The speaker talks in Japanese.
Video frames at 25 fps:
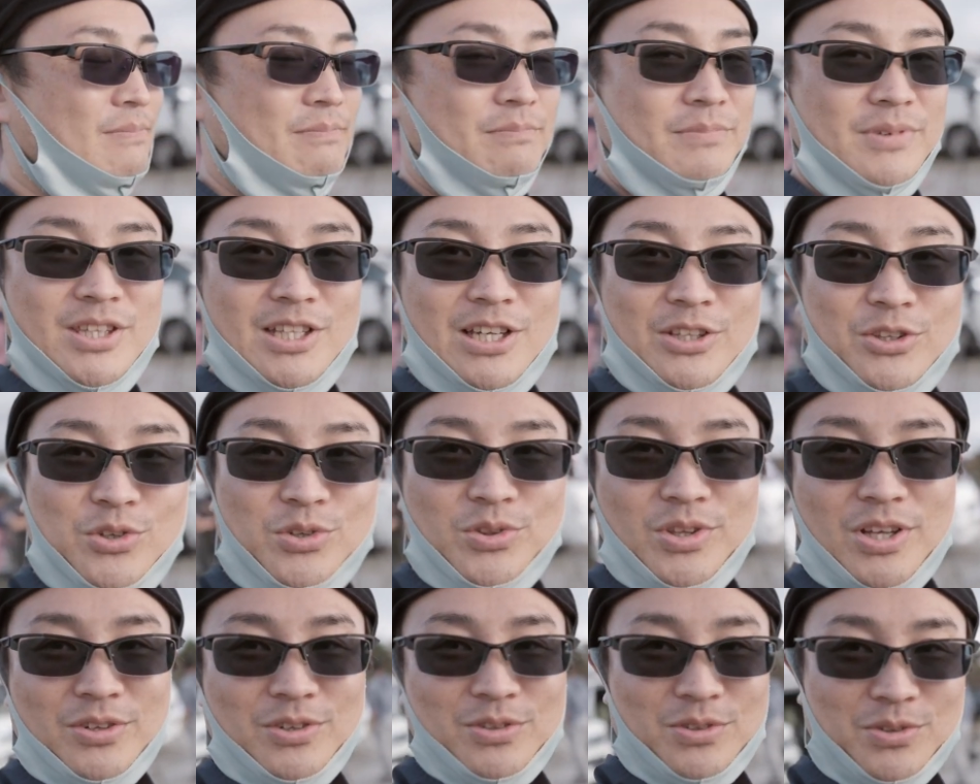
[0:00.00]
みんなど
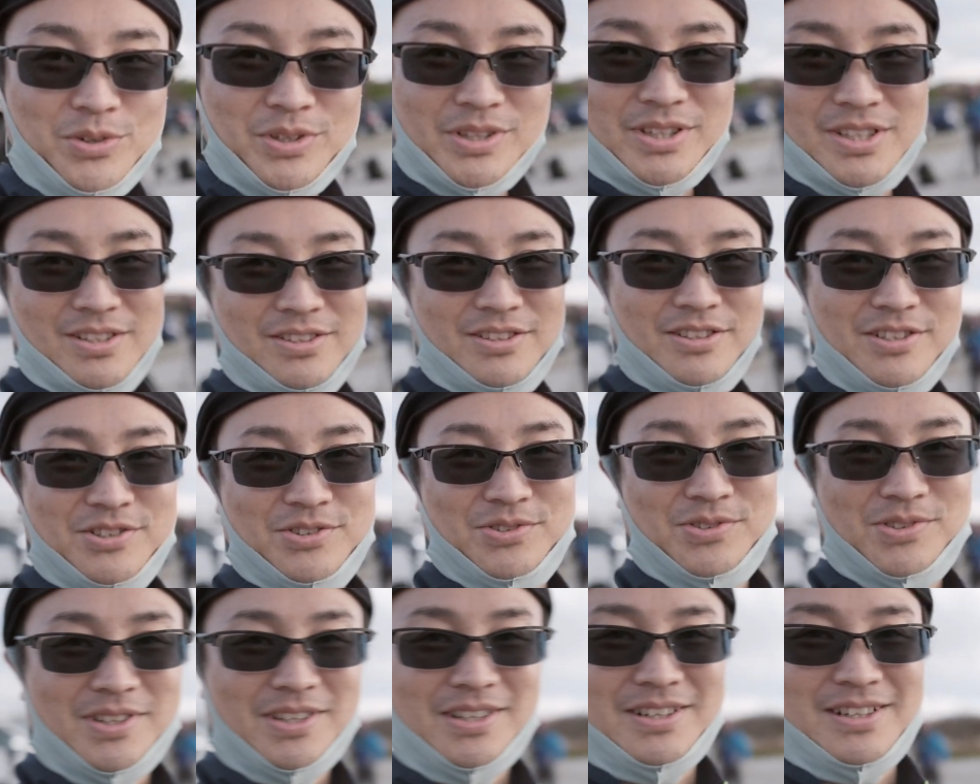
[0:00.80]
んなの撮れてるで
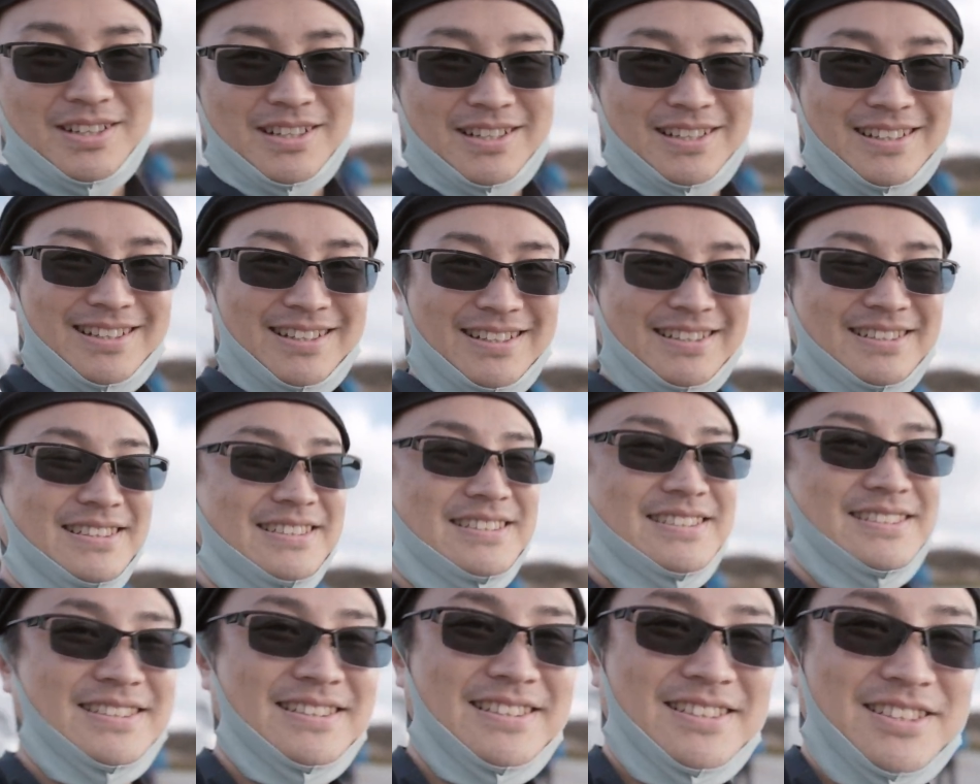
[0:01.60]
しょうか。
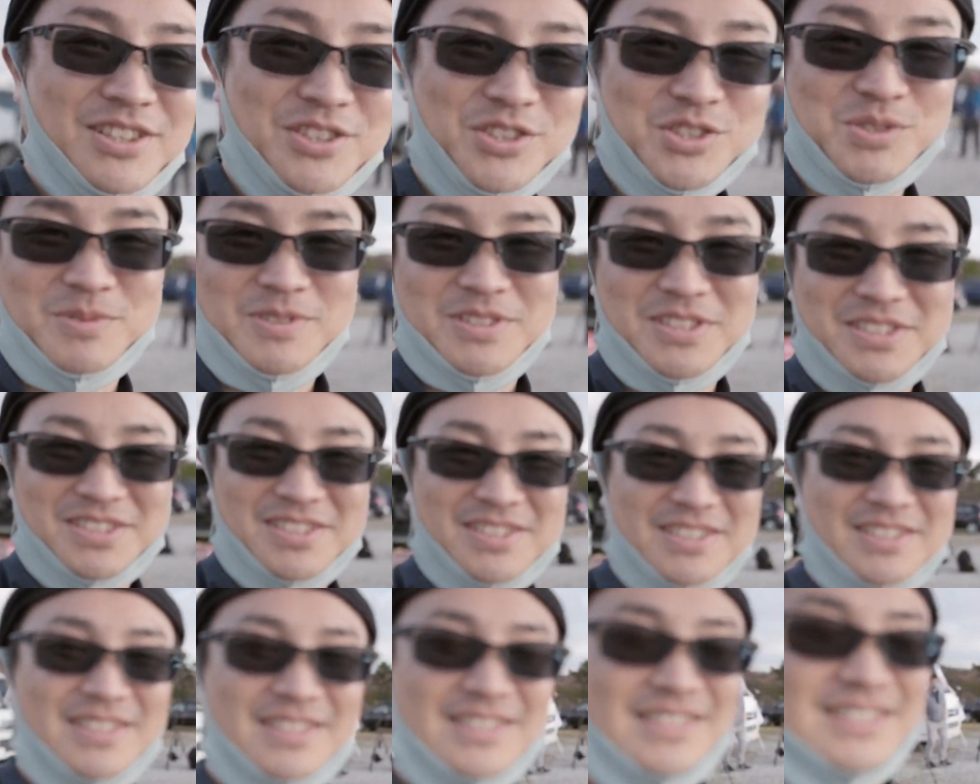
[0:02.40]
楽しみです。